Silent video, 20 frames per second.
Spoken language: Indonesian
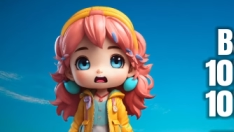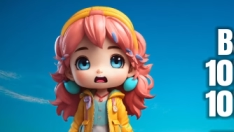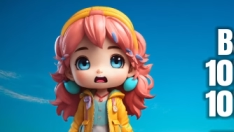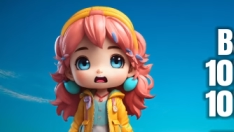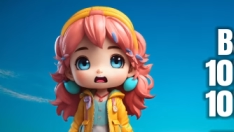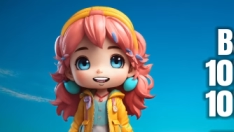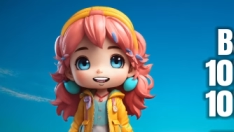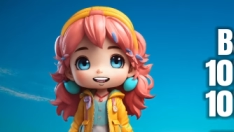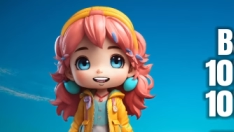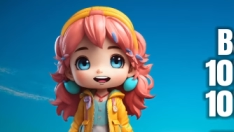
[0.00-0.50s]

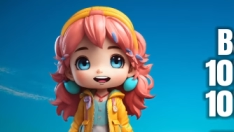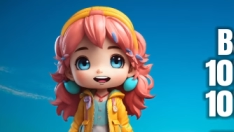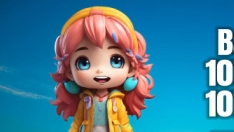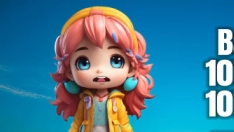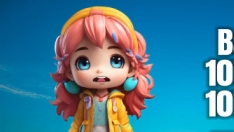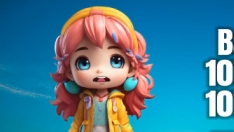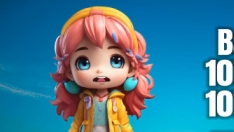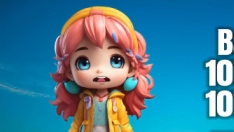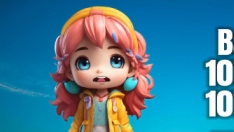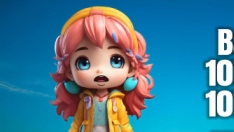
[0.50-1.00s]

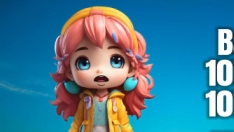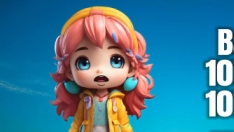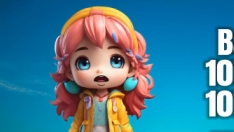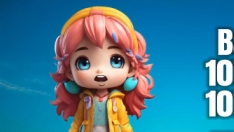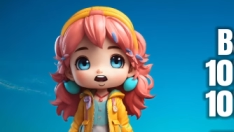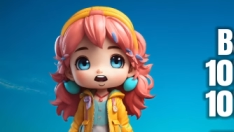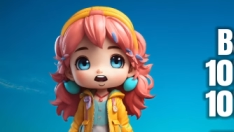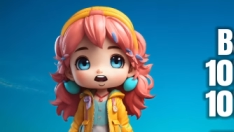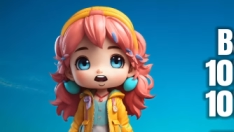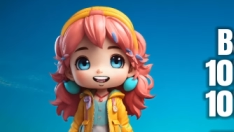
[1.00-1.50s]
Biasanya di malam
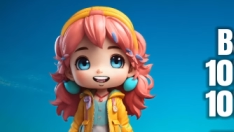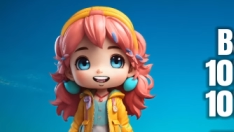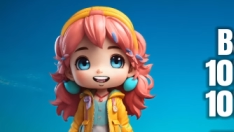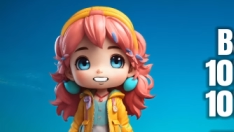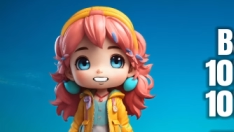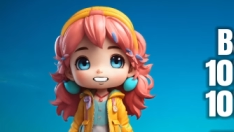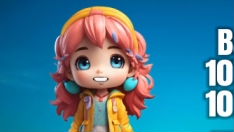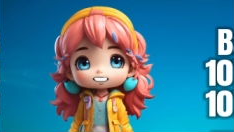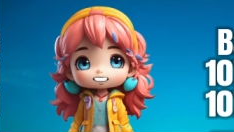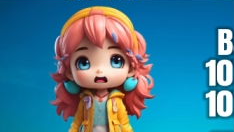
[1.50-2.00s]
hari
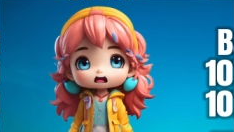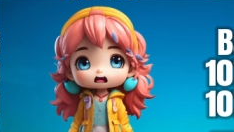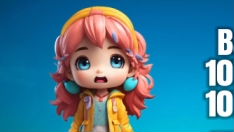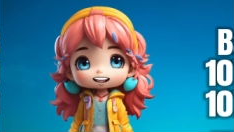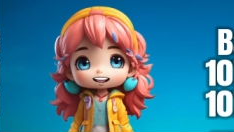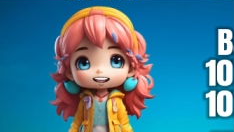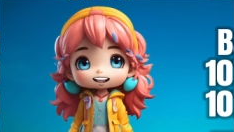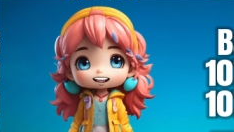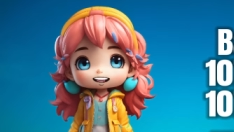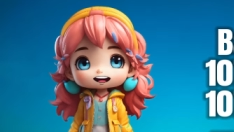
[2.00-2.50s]
setelah
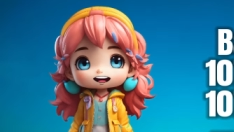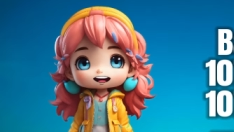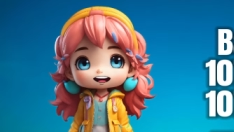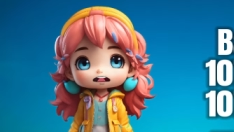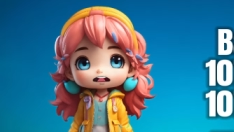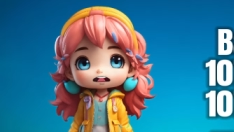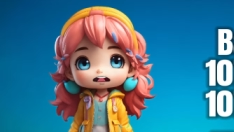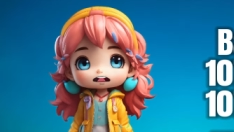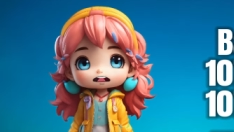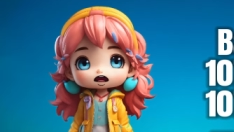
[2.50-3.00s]
putrinya
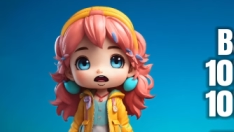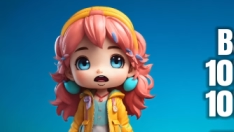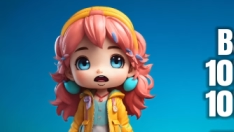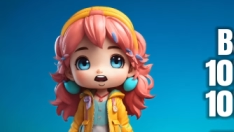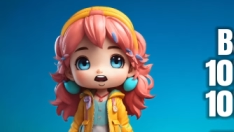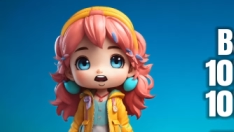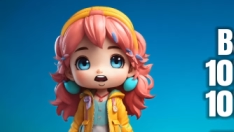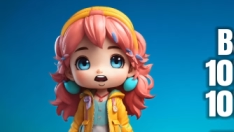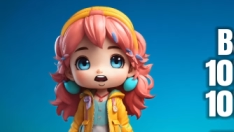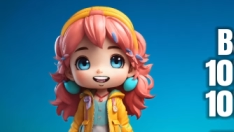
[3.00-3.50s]
kenyang,
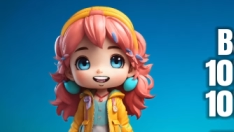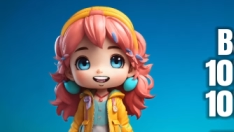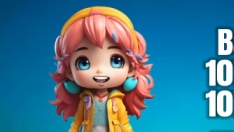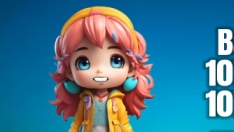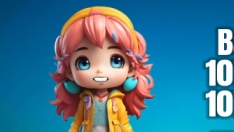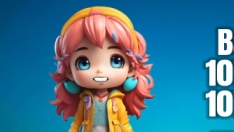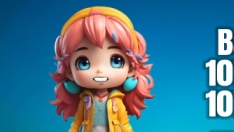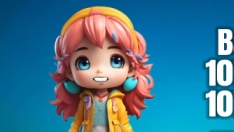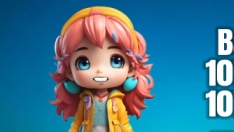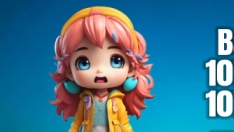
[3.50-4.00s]
dua
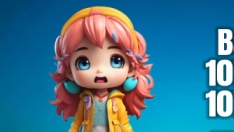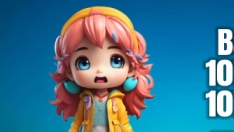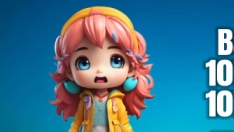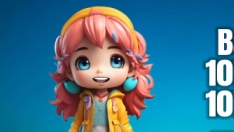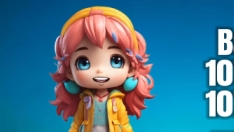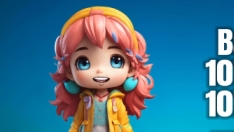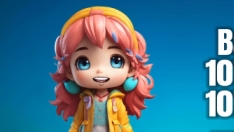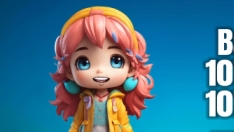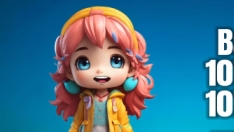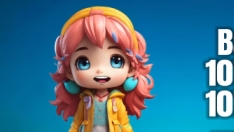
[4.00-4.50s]
atau tiga
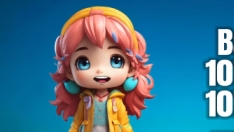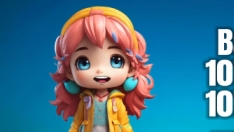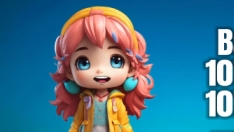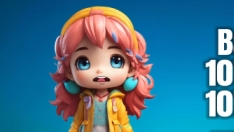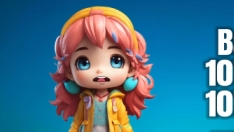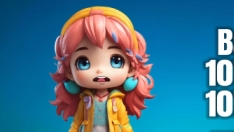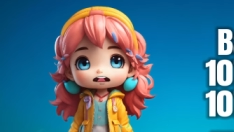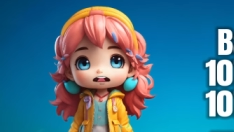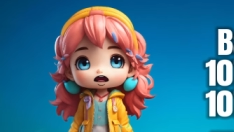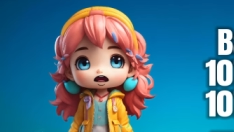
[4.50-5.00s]
jam
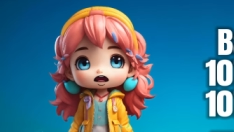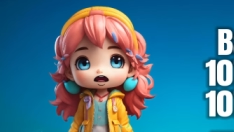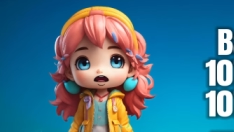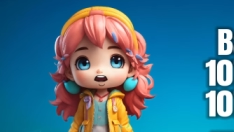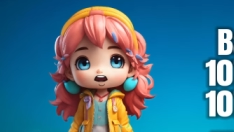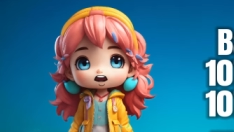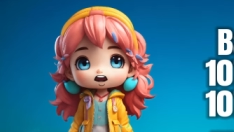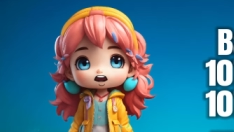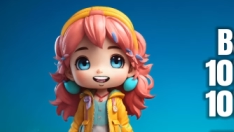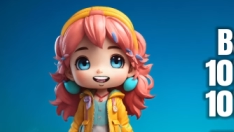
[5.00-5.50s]
kemudian
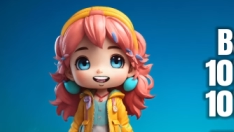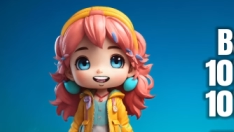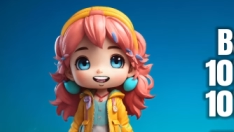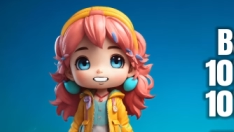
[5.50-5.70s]
dia akan